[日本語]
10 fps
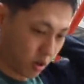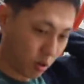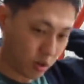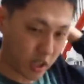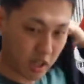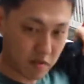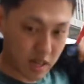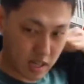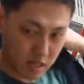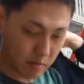恩恵
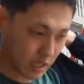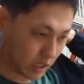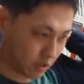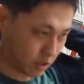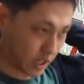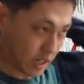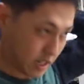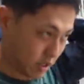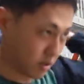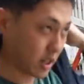は全く受けられ
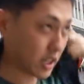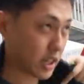ないというか